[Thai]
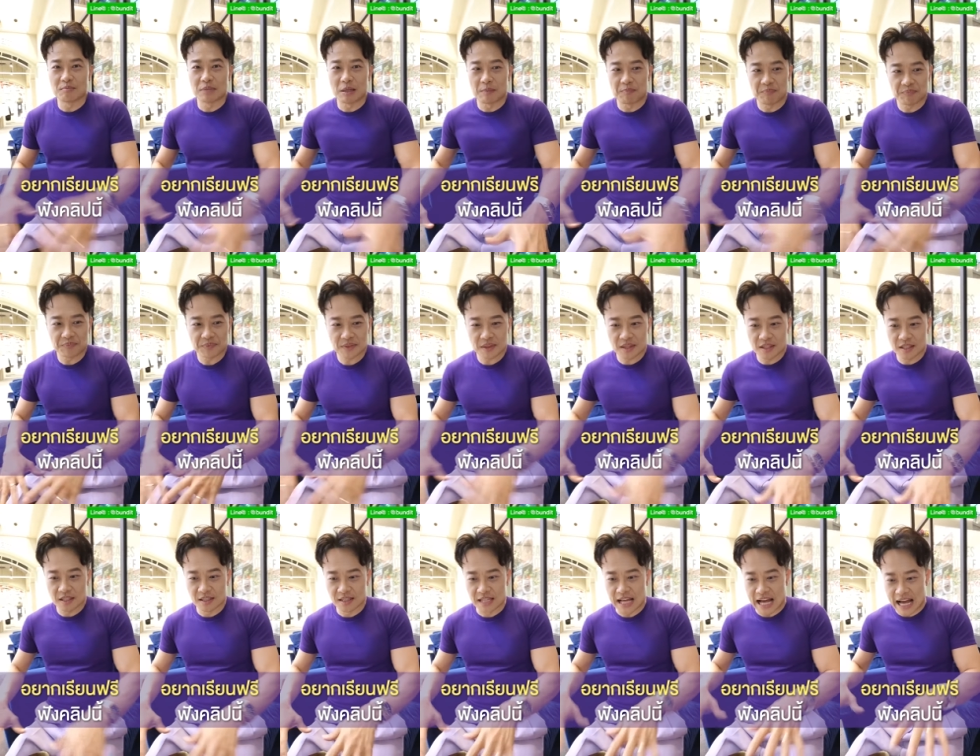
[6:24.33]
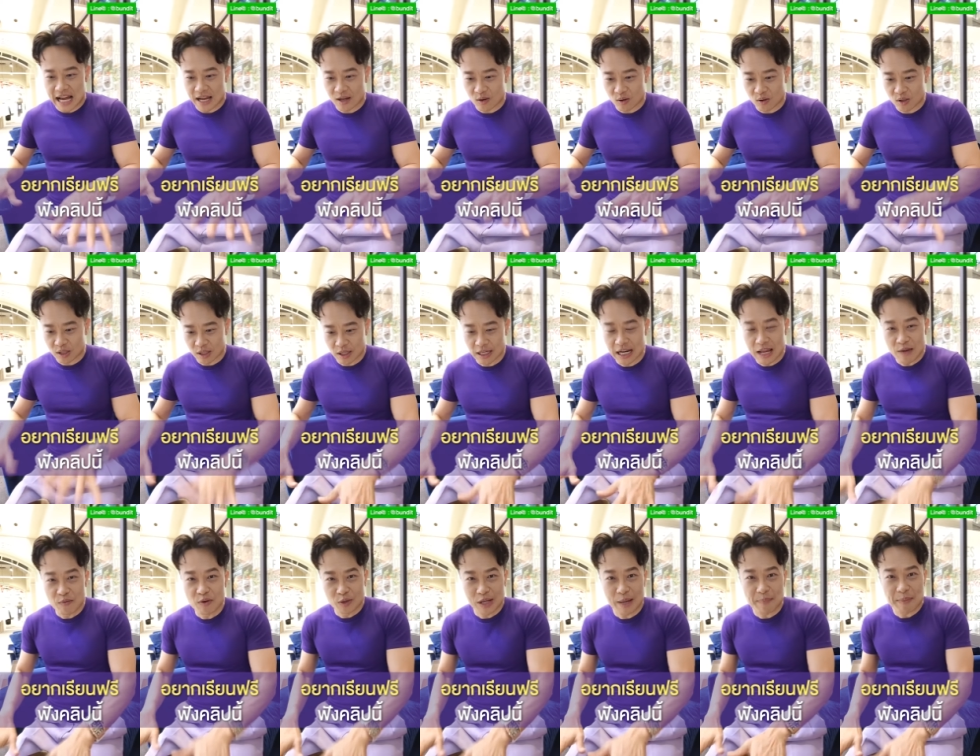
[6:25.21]
ความแบบหนาของ
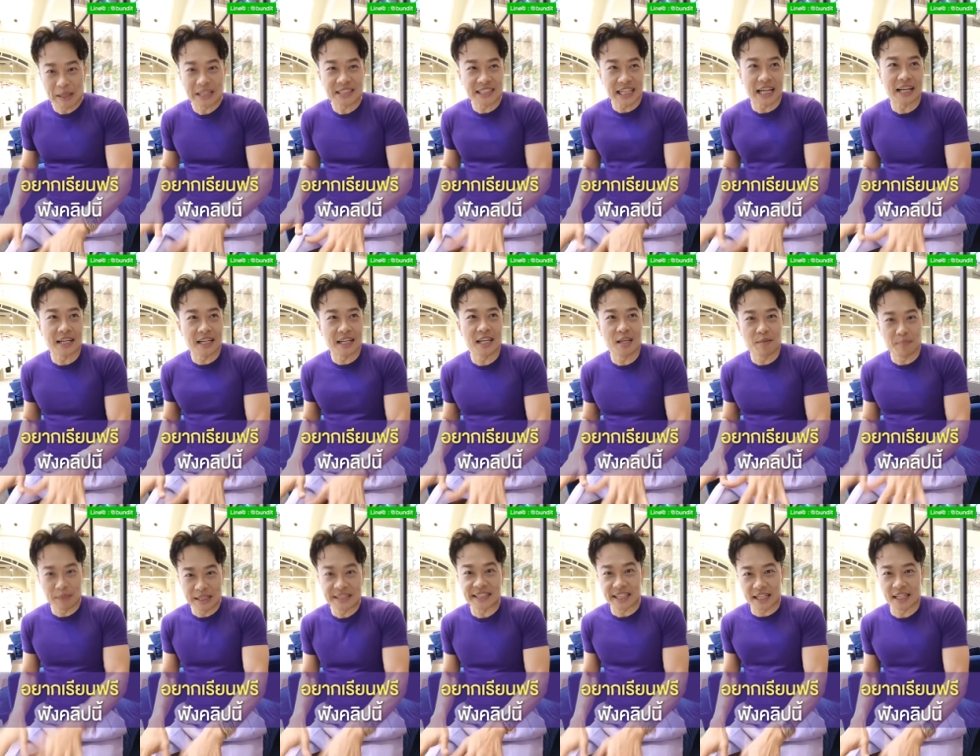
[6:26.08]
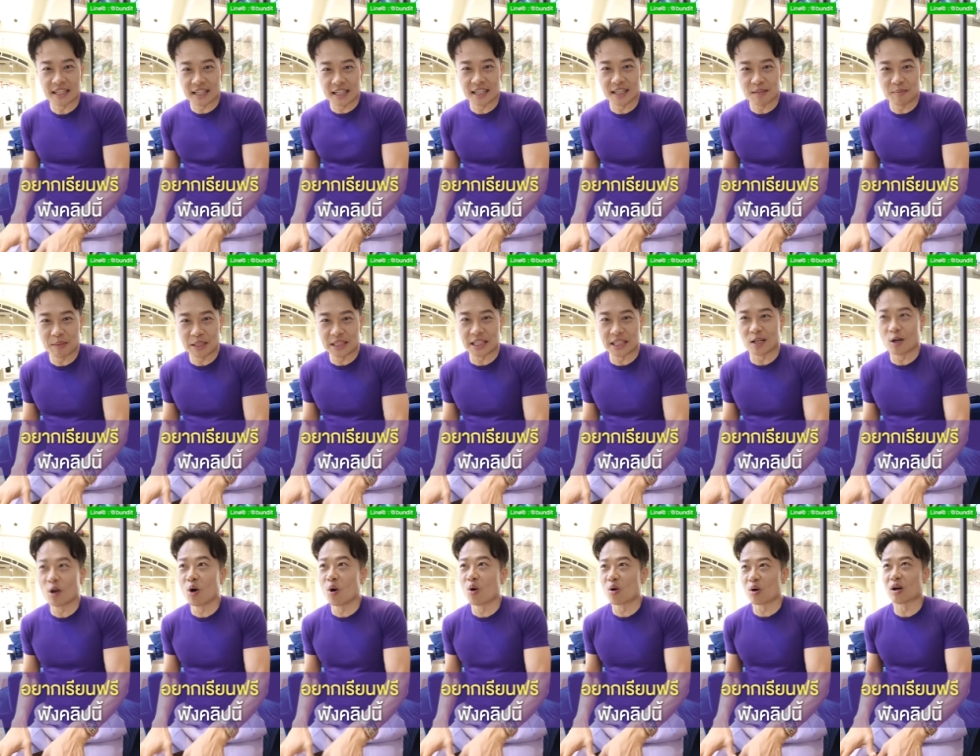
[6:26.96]
level dimension นี้มิ
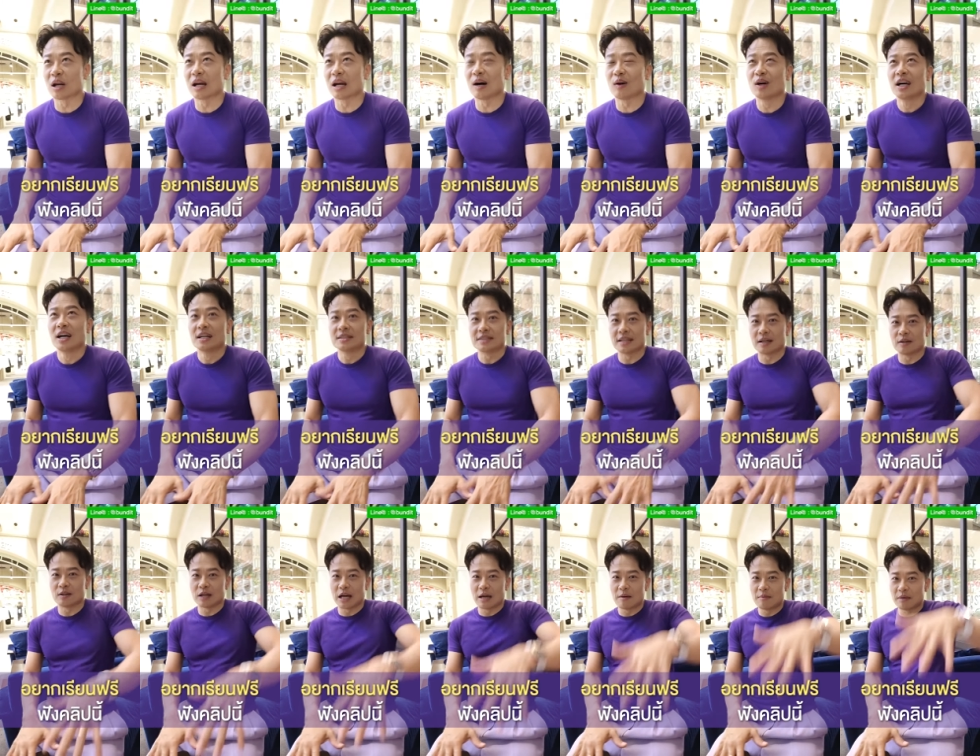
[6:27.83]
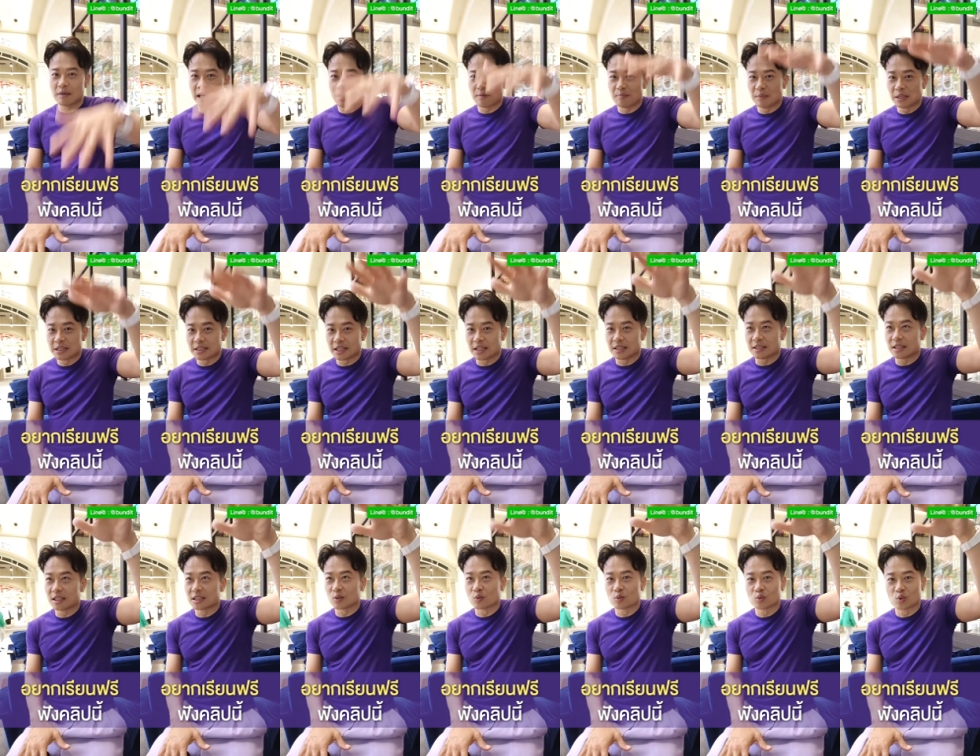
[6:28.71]
ติโลกของเราแต่ไอมิ
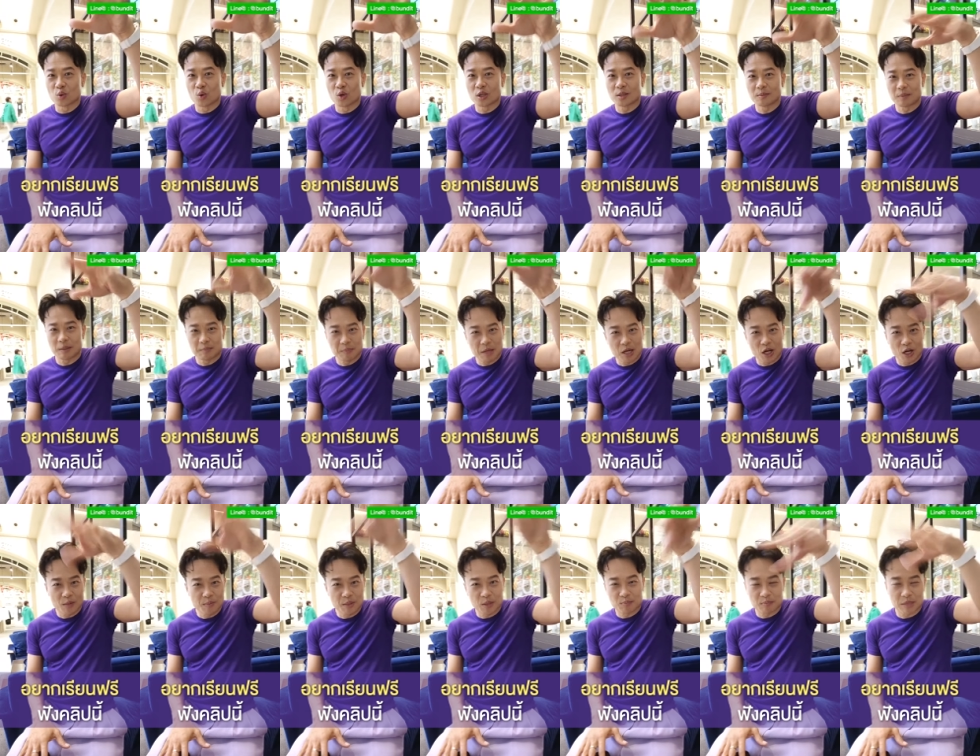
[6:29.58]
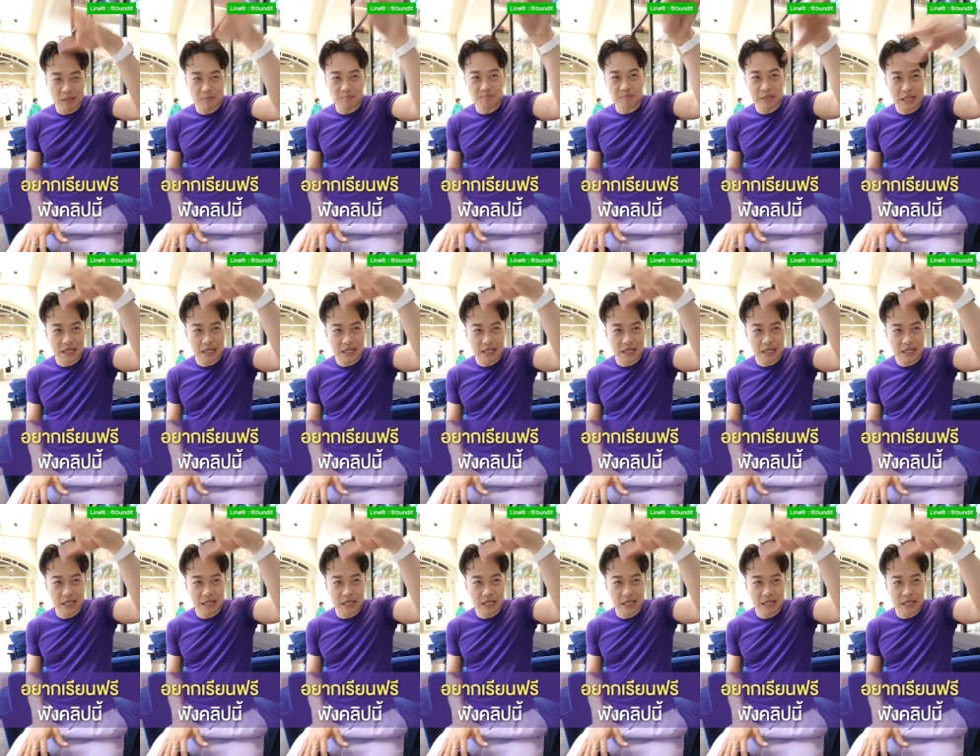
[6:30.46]
ติที่สูงๆเนี่ยมันไม่ค่อยมี